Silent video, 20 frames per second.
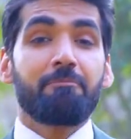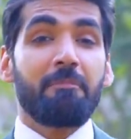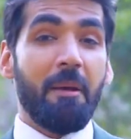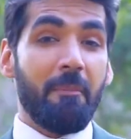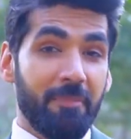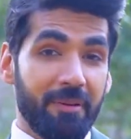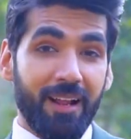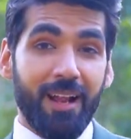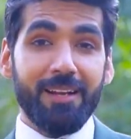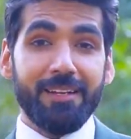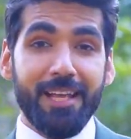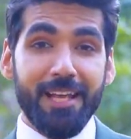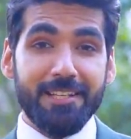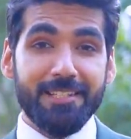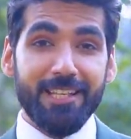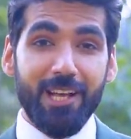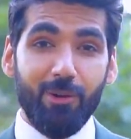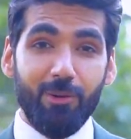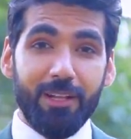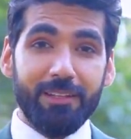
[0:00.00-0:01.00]
मेम्बरान की
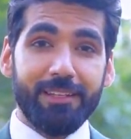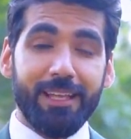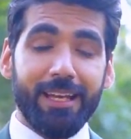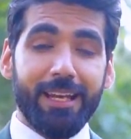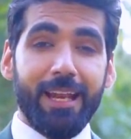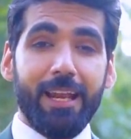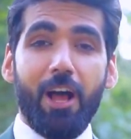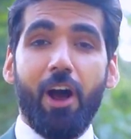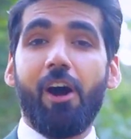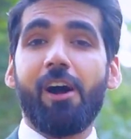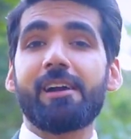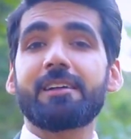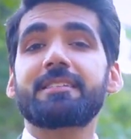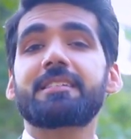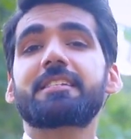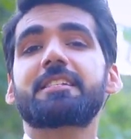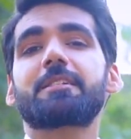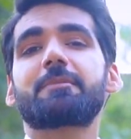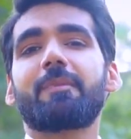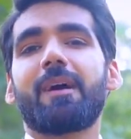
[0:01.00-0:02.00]
सहूलत के लिए लाहौर
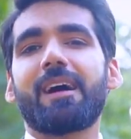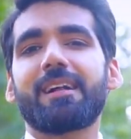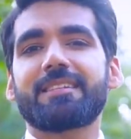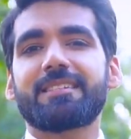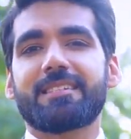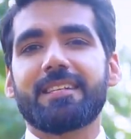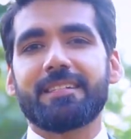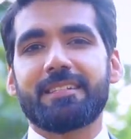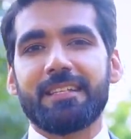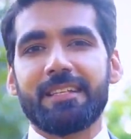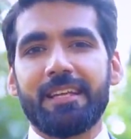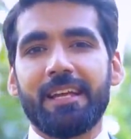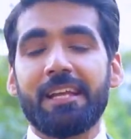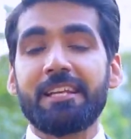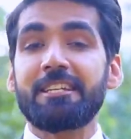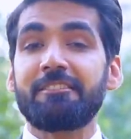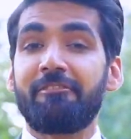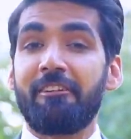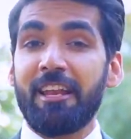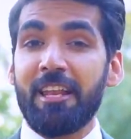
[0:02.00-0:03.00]
स्मार्ट सिटी ने
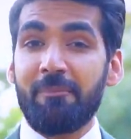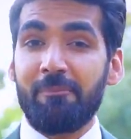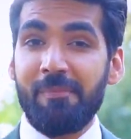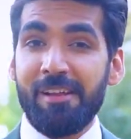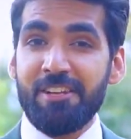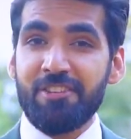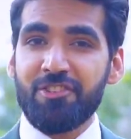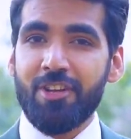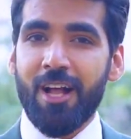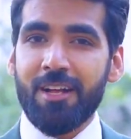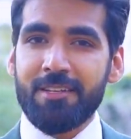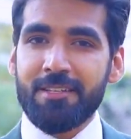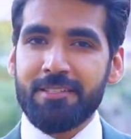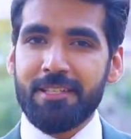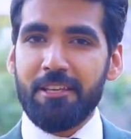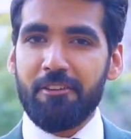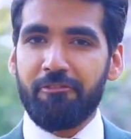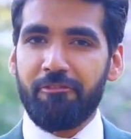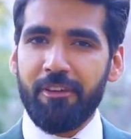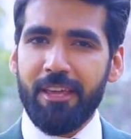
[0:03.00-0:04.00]
डेवलपमेंट चार्जेस
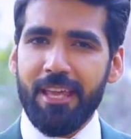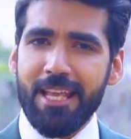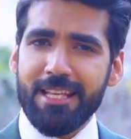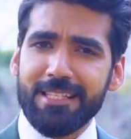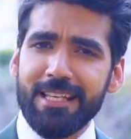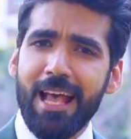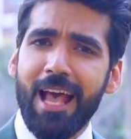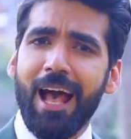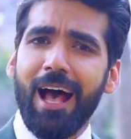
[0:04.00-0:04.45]
की फीस